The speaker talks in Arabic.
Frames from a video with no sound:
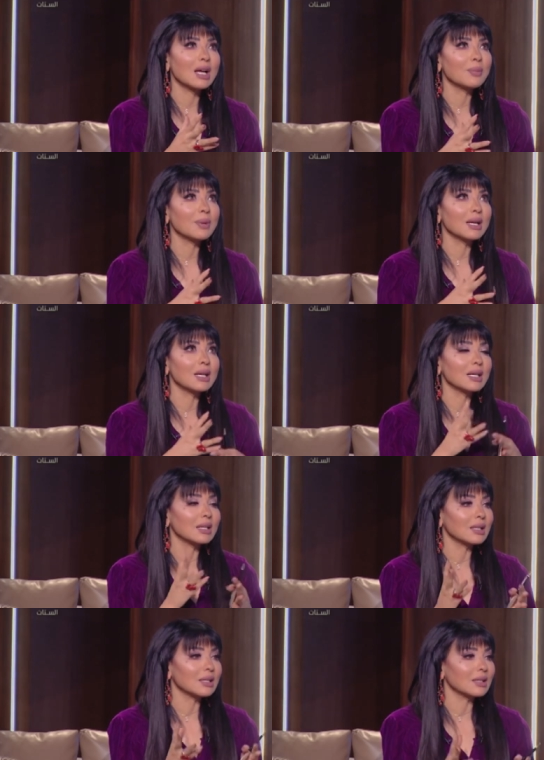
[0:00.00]
ابقى
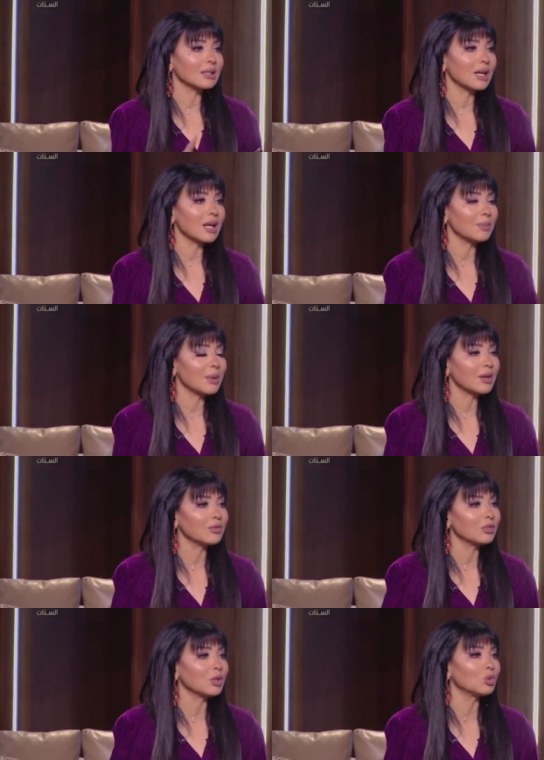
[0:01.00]
ادخل
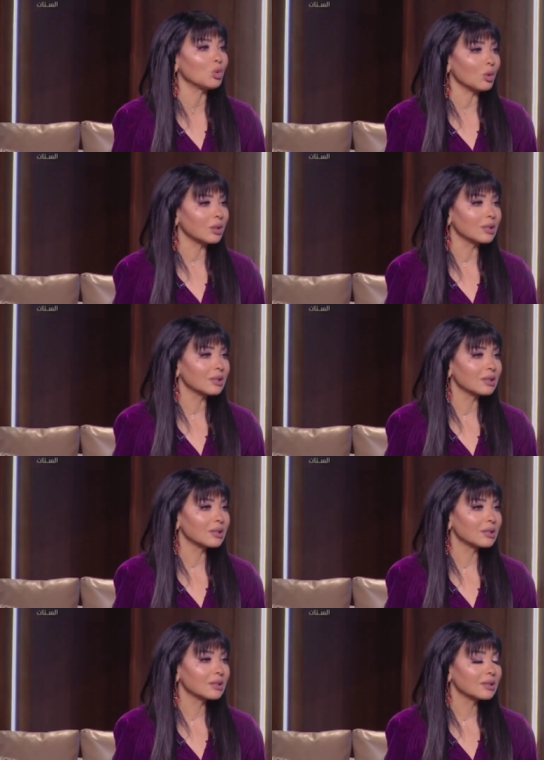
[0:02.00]
ابقى في الضوء
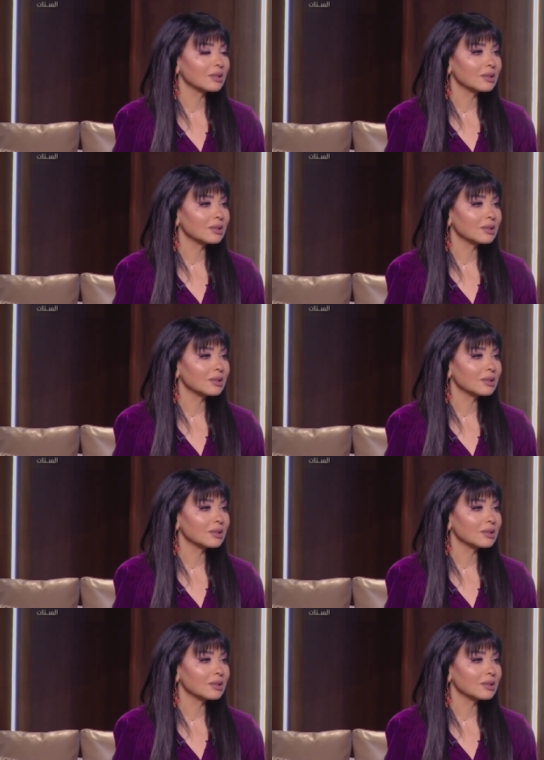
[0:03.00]
لا يعني